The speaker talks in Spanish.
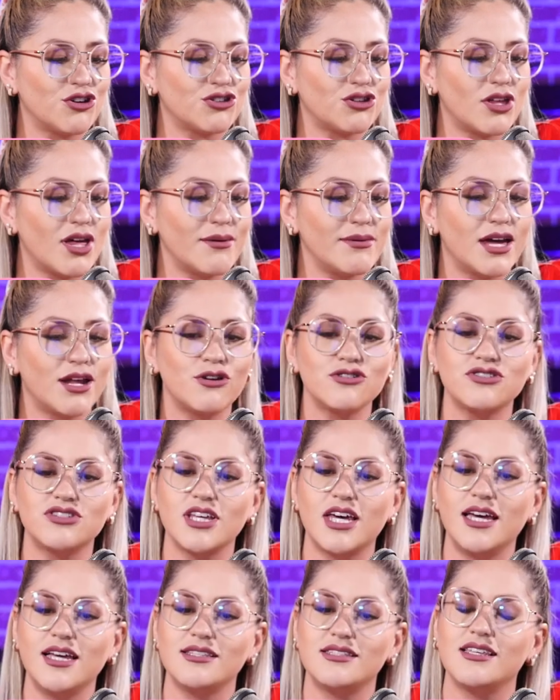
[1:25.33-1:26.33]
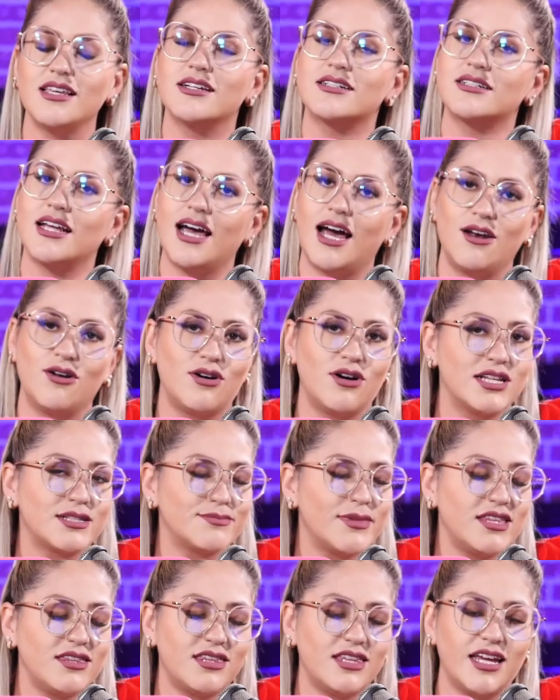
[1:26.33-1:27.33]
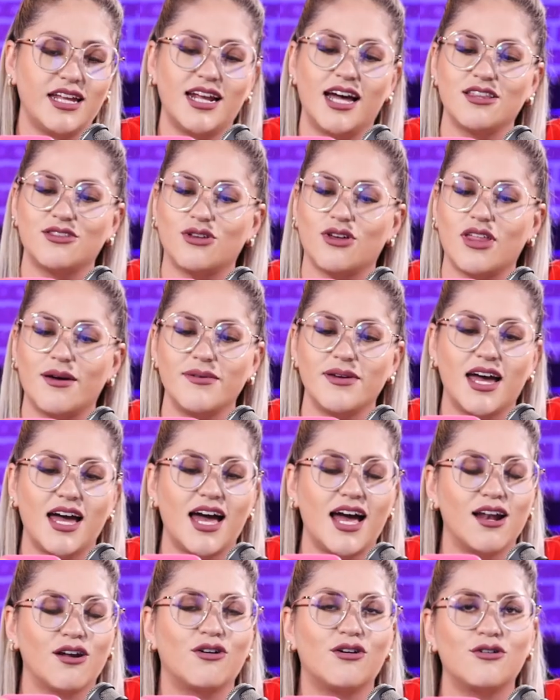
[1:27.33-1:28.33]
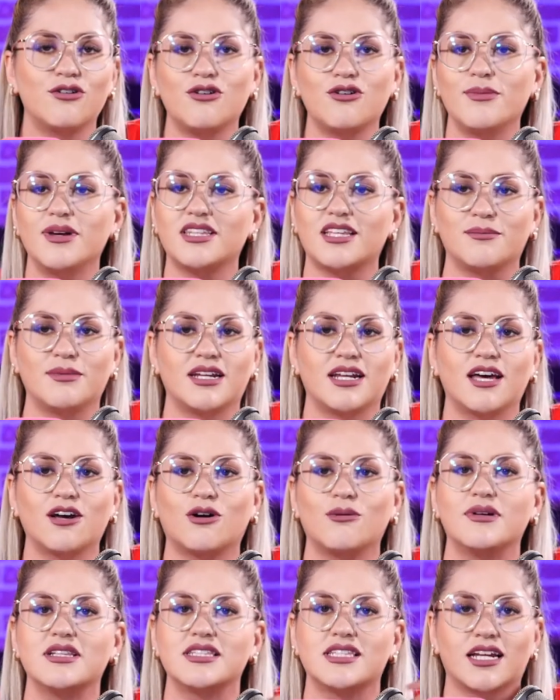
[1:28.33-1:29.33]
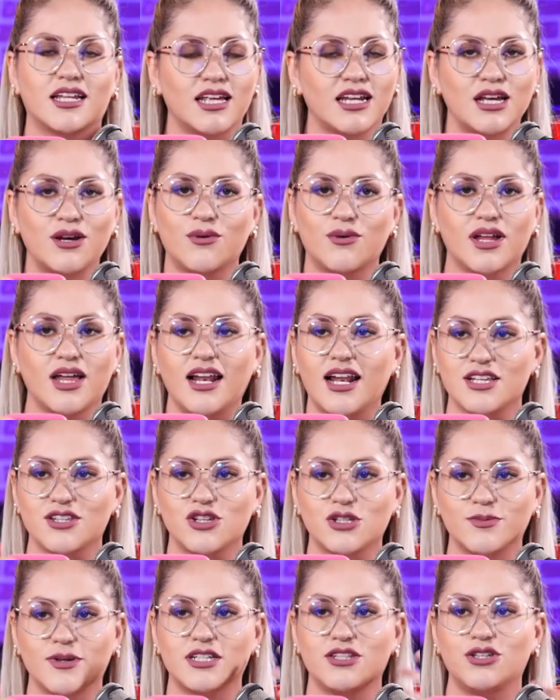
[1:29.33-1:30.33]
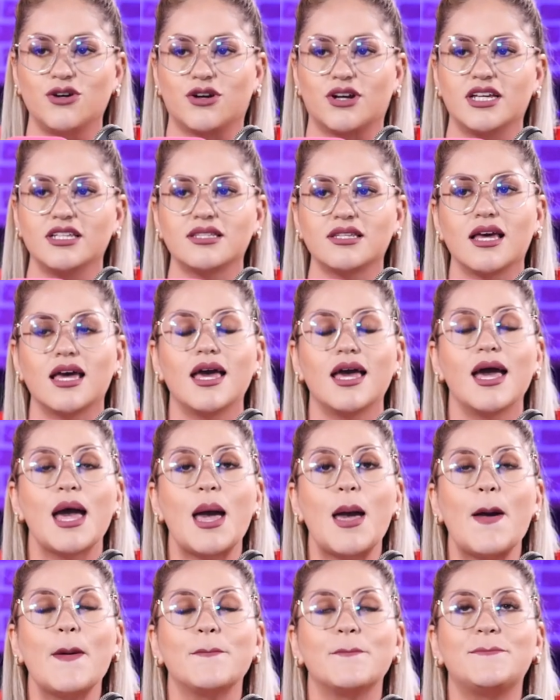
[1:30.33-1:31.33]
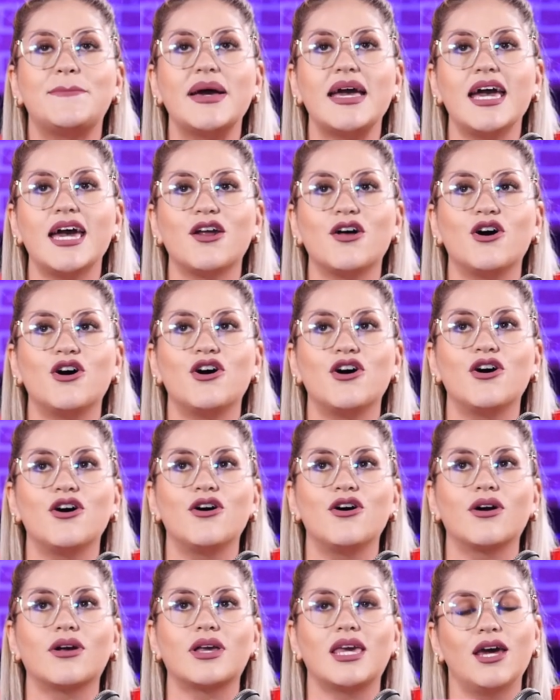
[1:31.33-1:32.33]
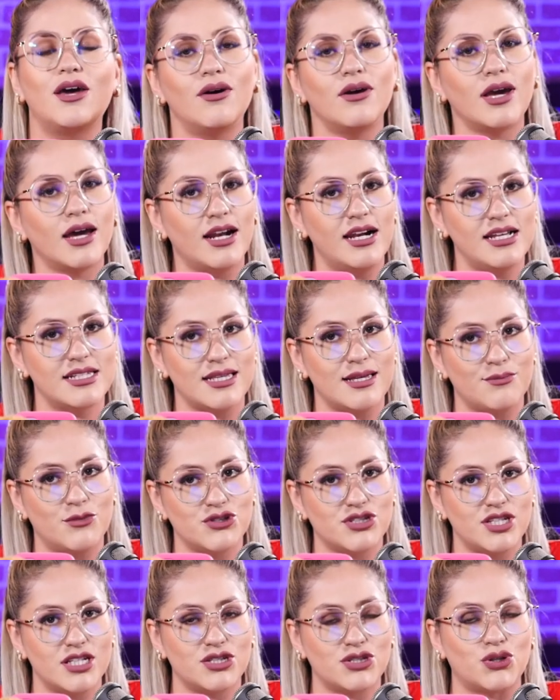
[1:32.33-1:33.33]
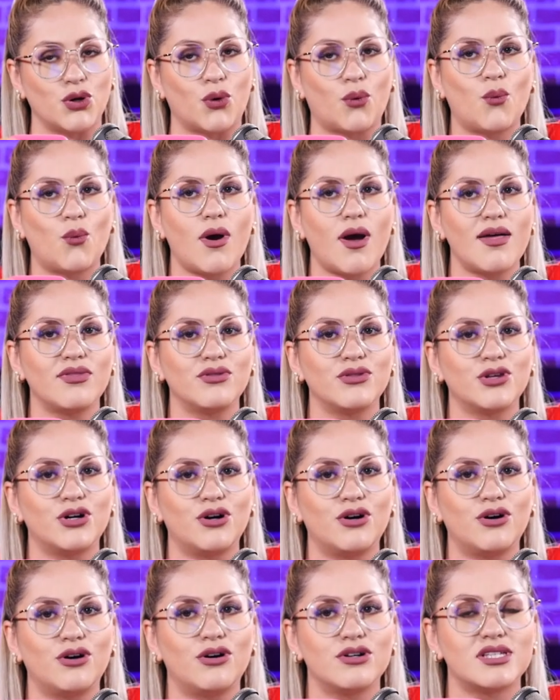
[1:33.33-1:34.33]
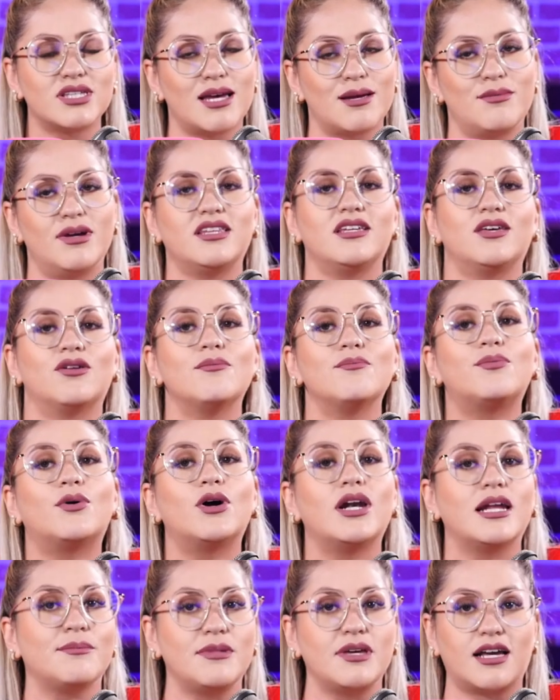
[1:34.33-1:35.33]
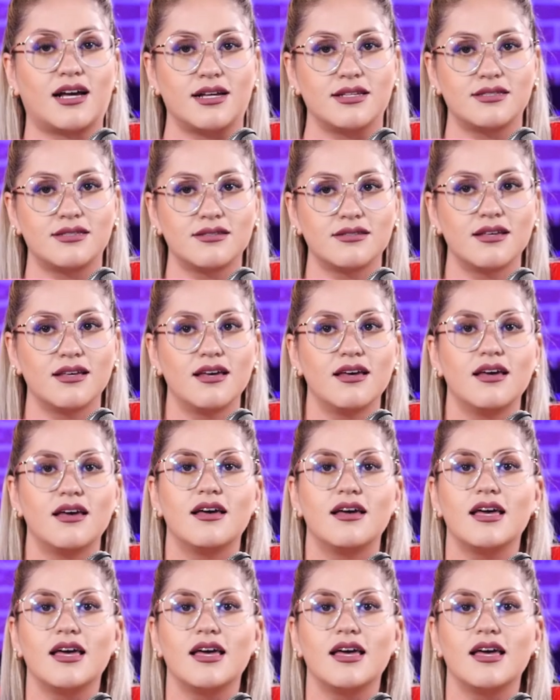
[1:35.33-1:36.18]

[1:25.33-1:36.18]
que yo todavía no sé si es real o es mentira, todavía algo no me termina de convencer de ninguna de las dos versiones, pero quiero que analicemos esto. Cuando se han metido en polémicas,